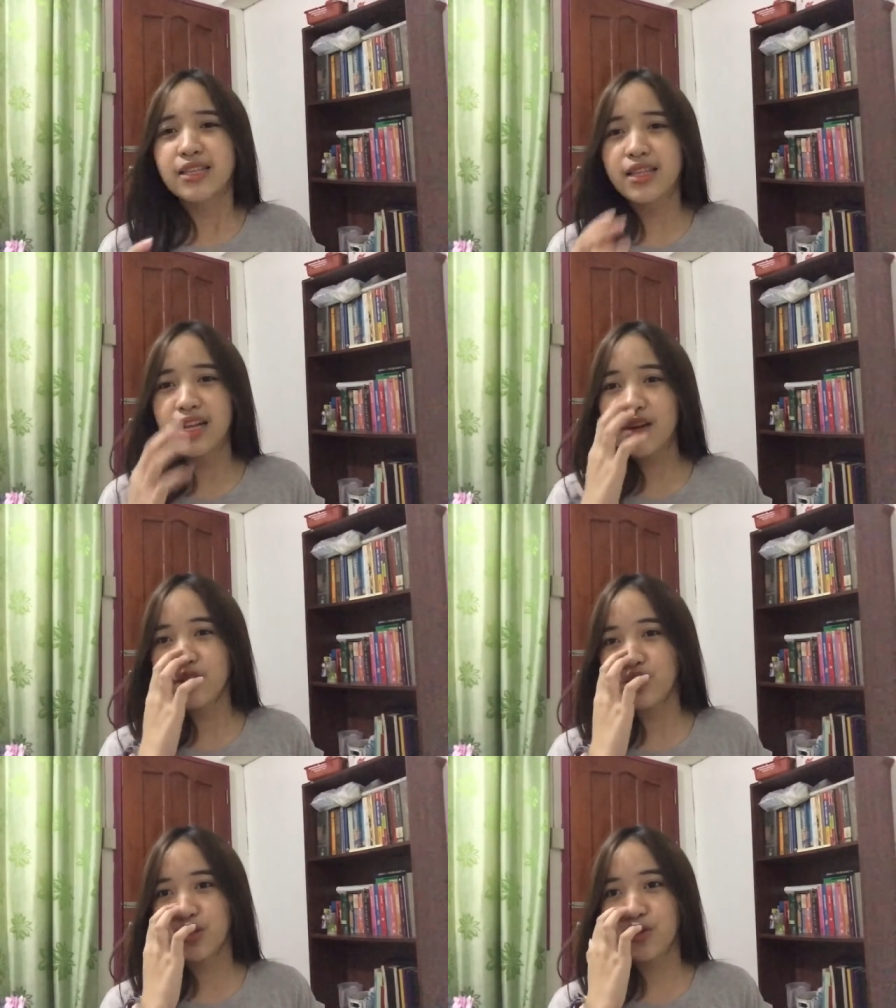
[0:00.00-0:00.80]
dili ko
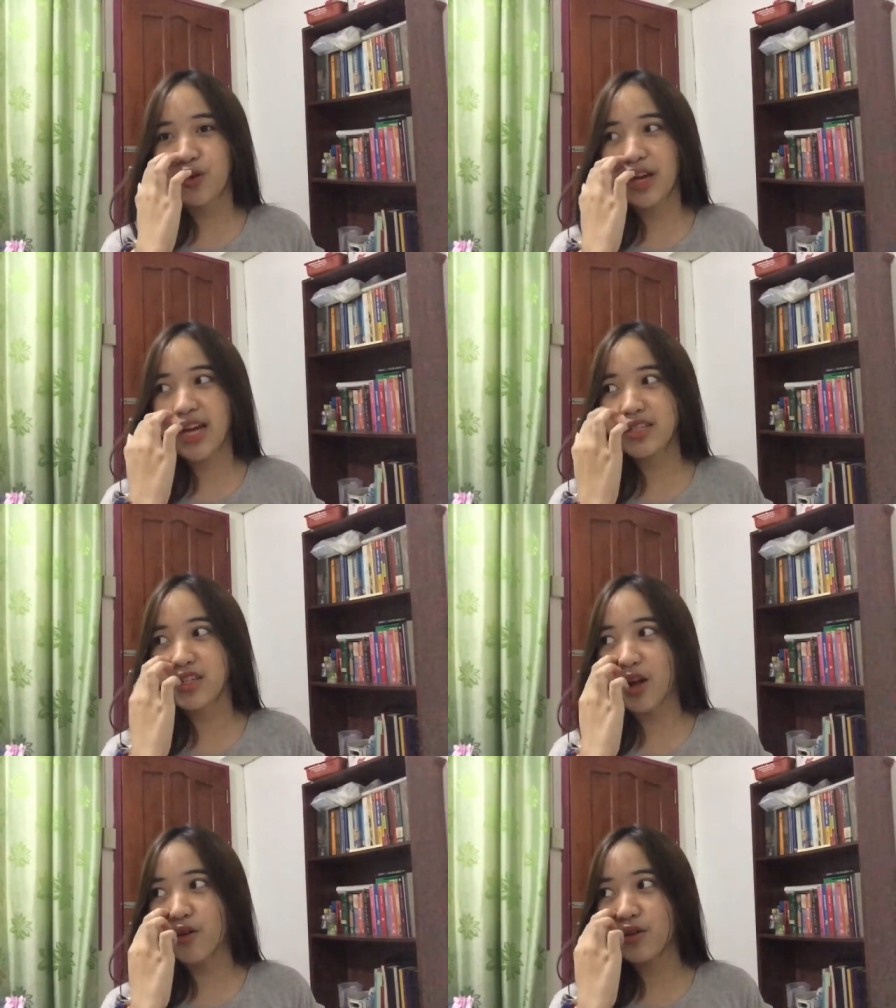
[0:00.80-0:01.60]
sure kung i-answer
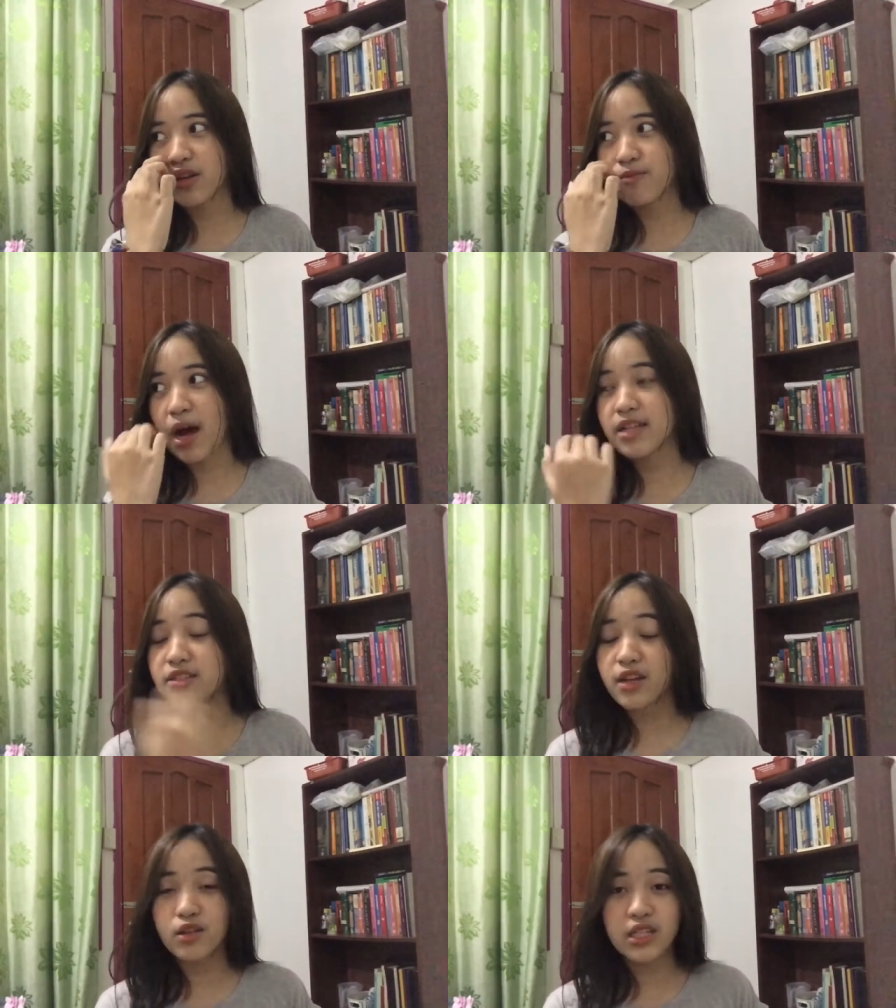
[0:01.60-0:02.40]
na ko
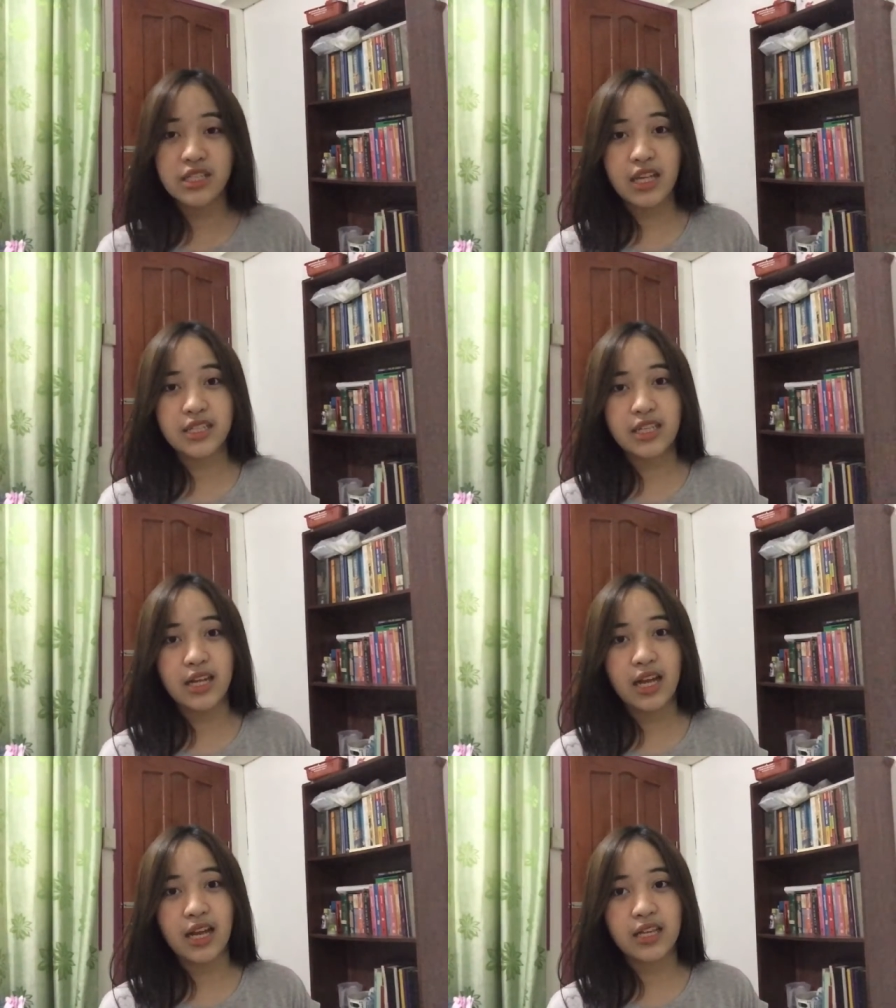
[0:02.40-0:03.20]
ma-answer na ko ni sila
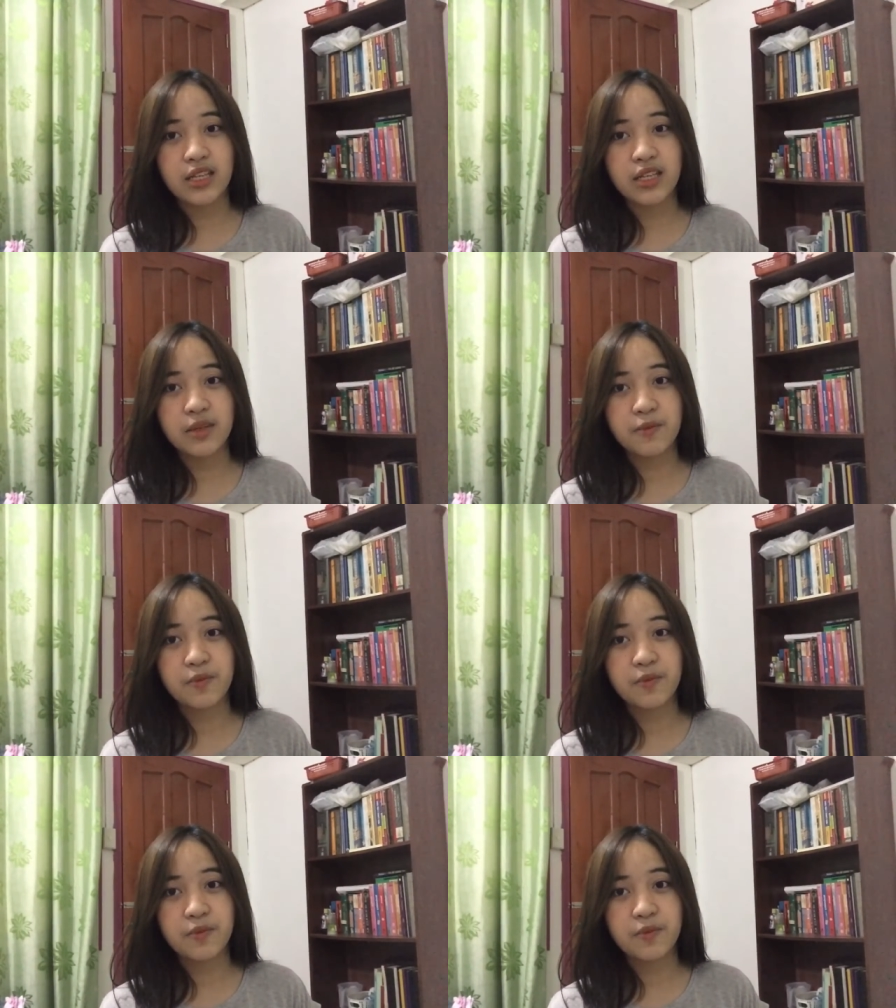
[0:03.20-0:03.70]
tanan